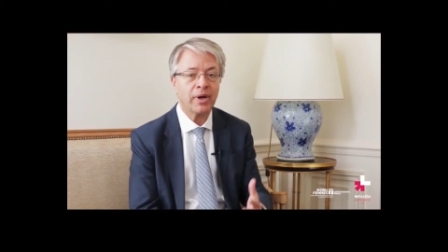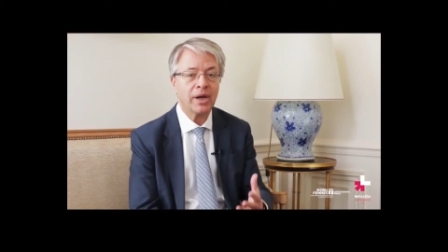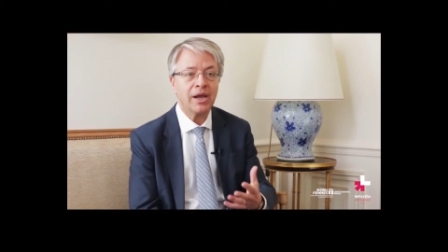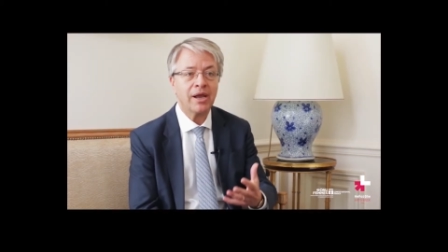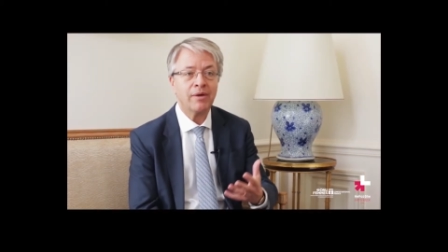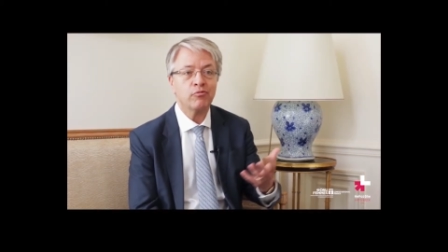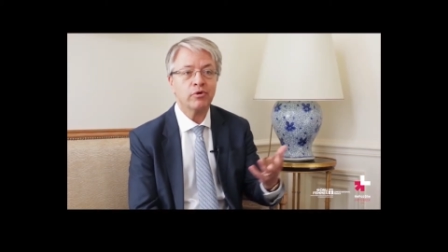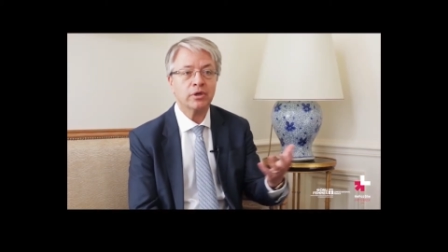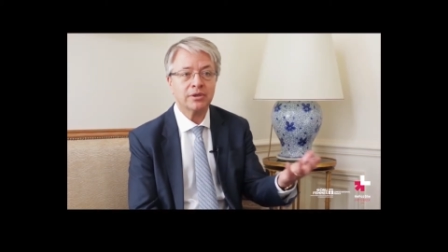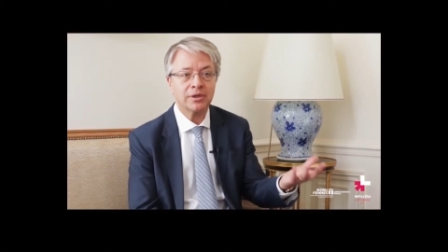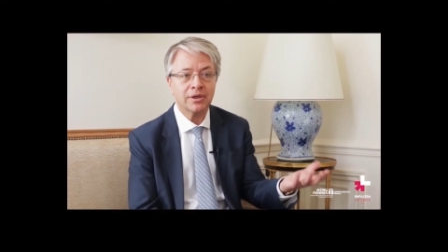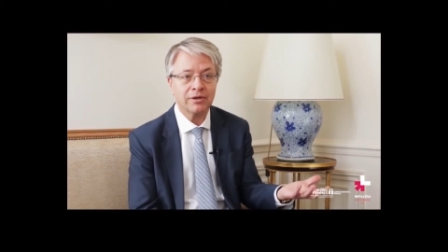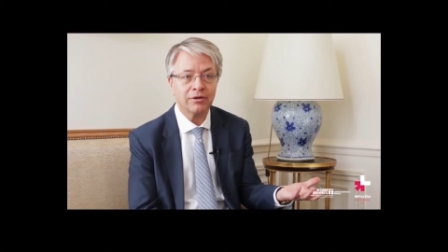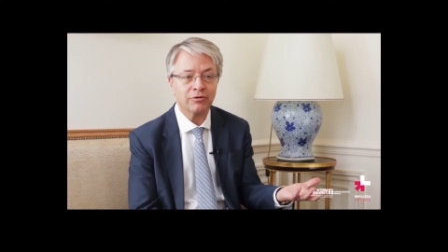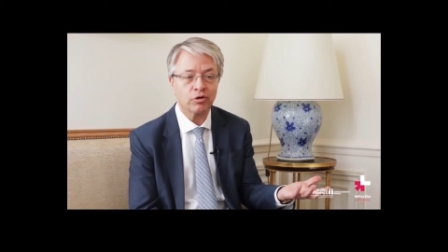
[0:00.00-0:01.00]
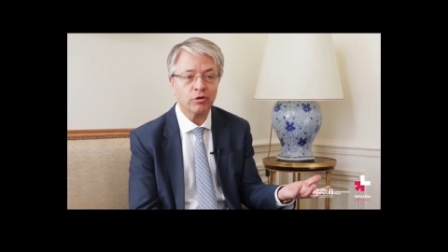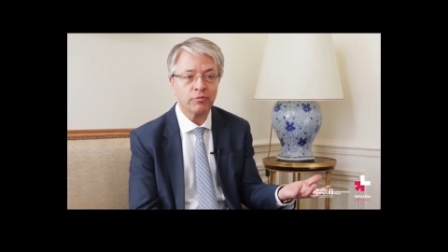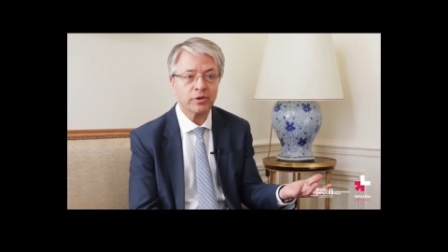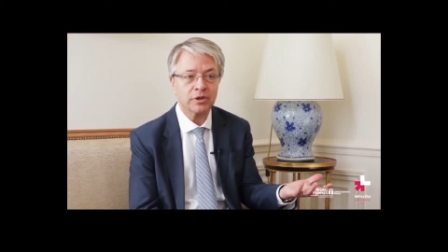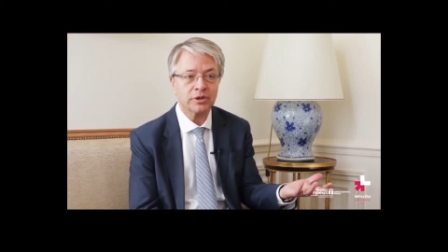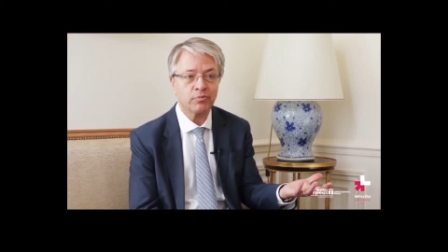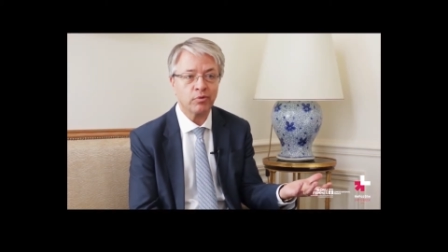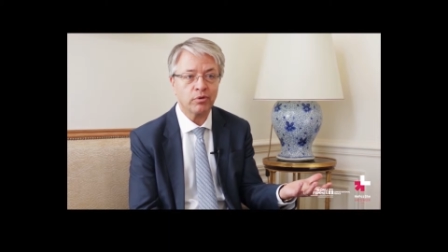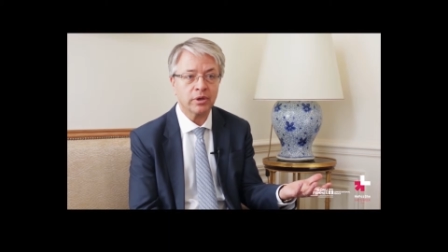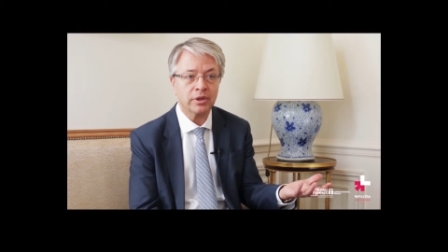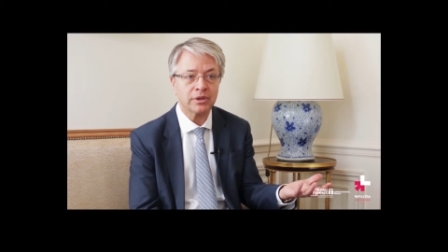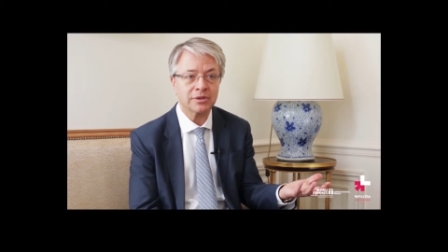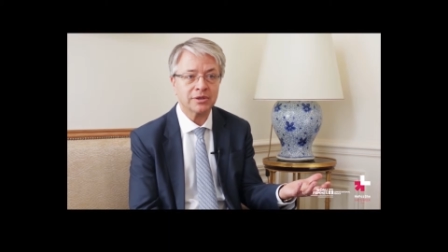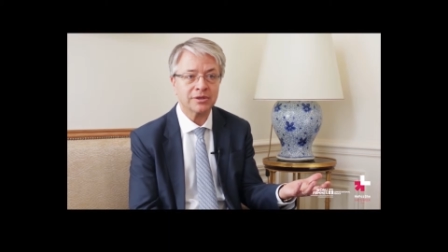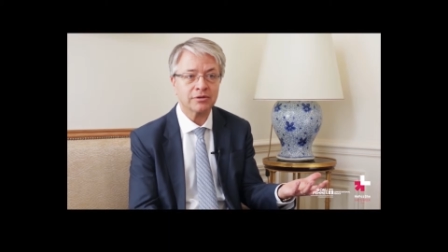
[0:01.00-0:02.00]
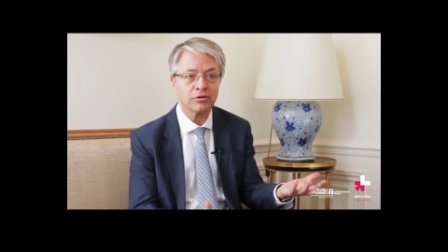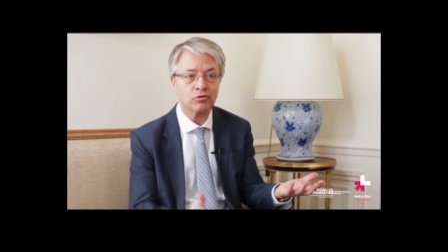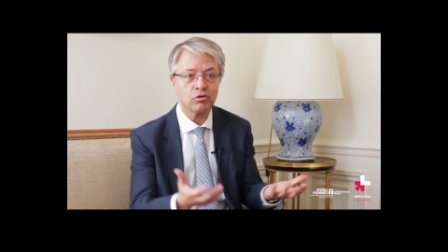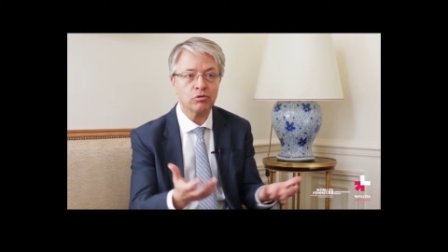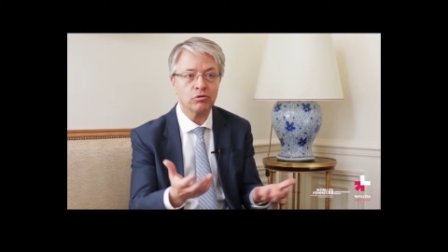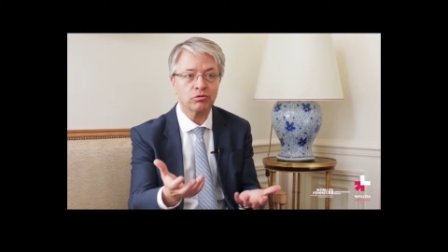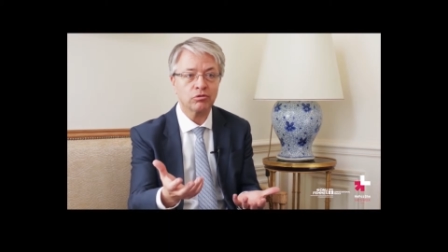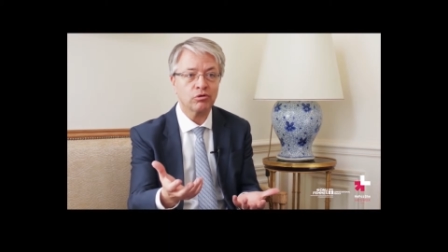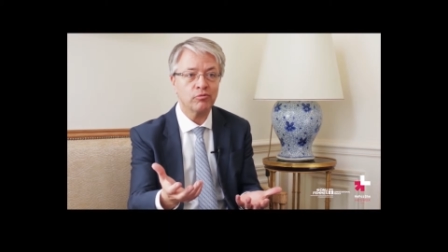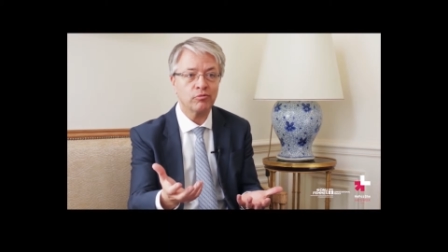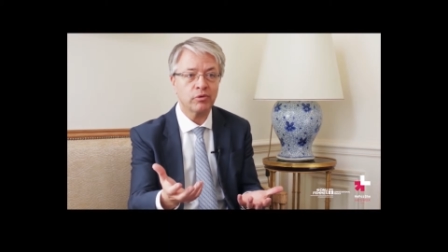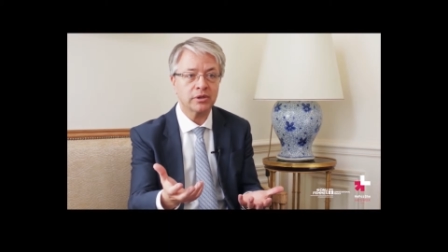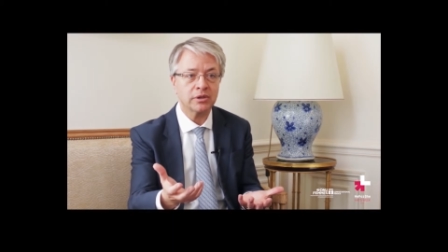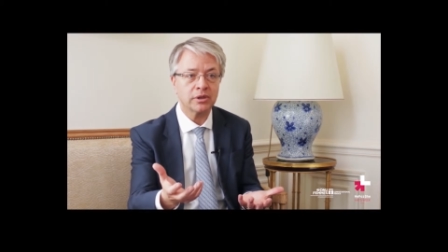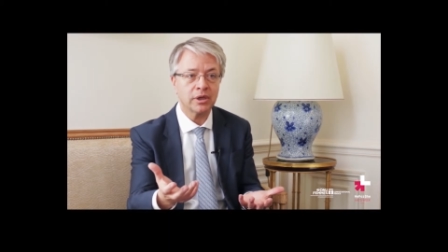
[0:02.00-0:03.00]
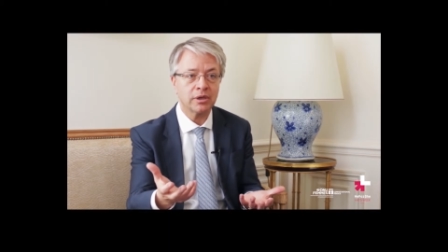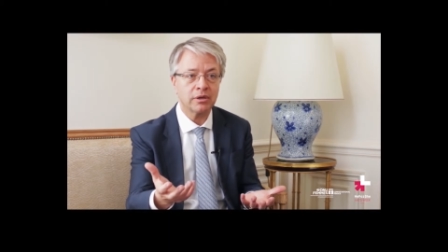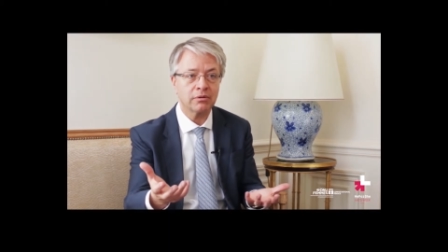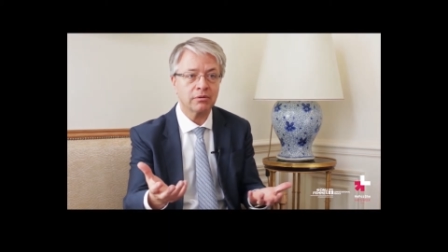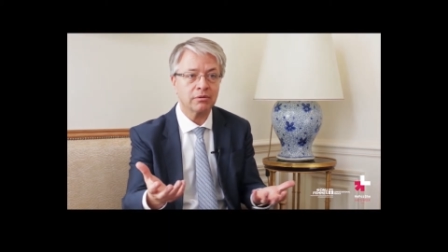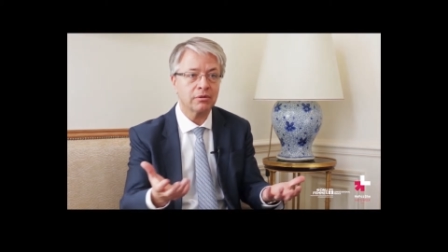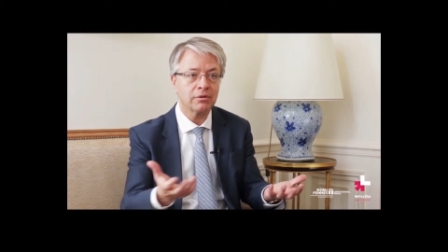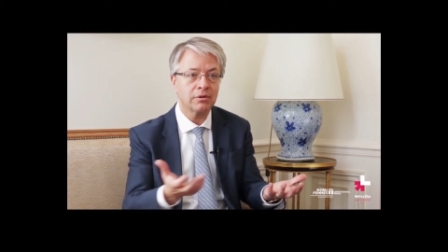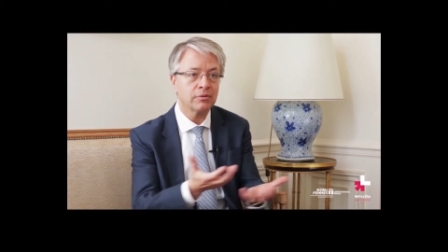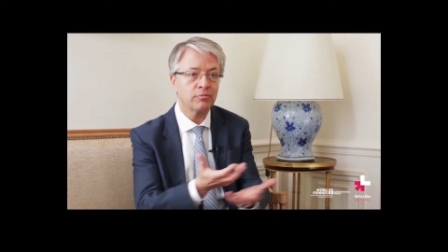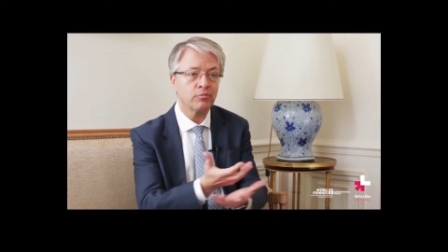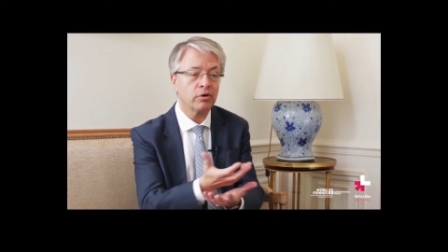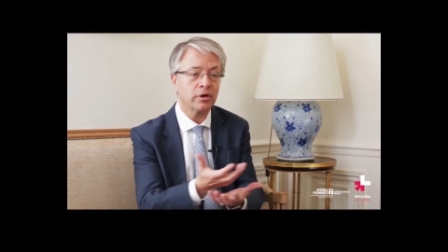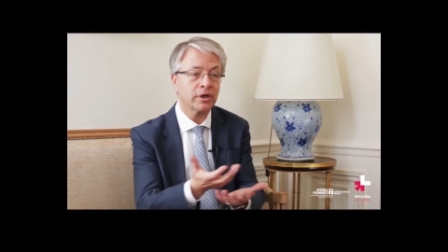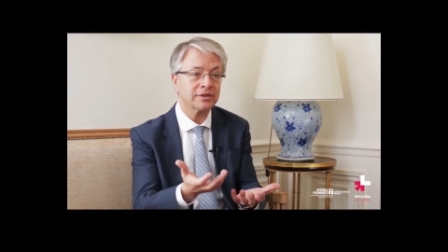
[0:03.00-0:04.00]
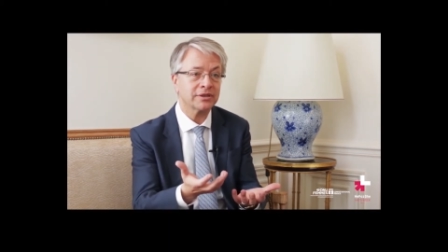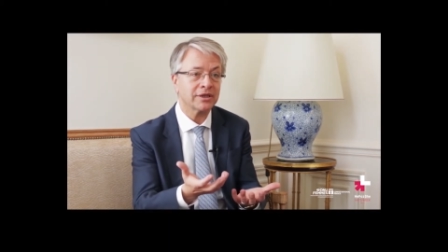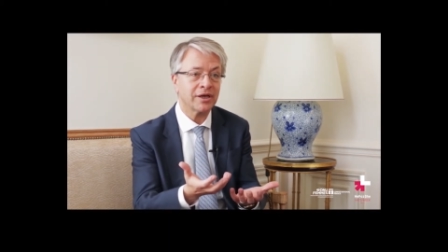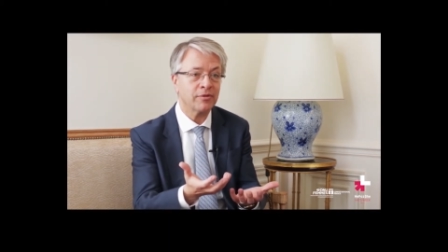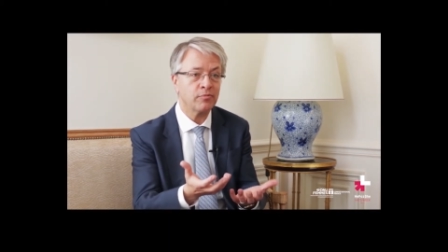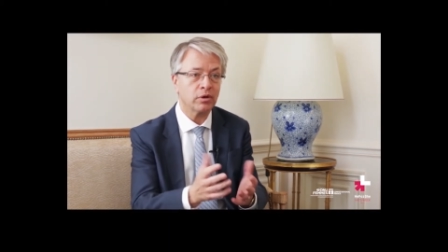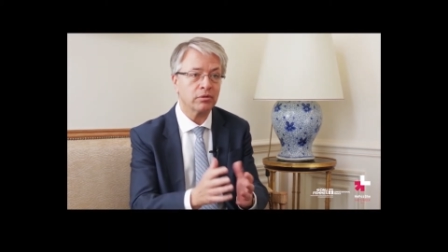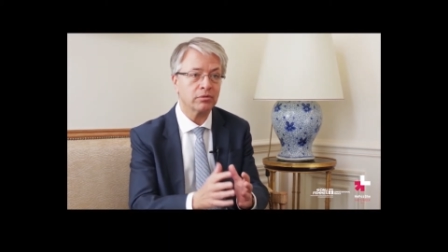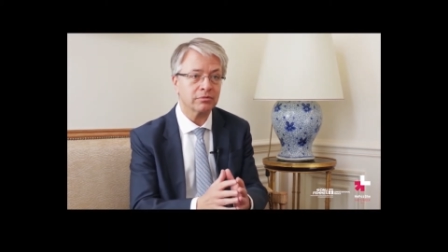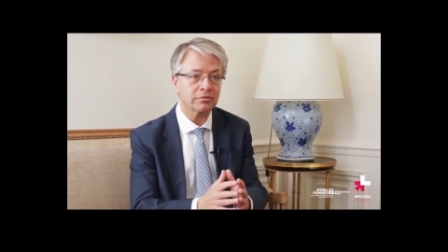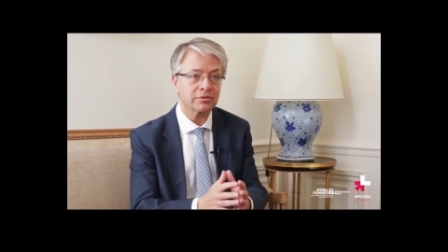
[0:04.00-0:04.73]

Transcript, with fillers: pas la moitié de l'entreprise progresser sans que l'autre moitié euh, progresse également.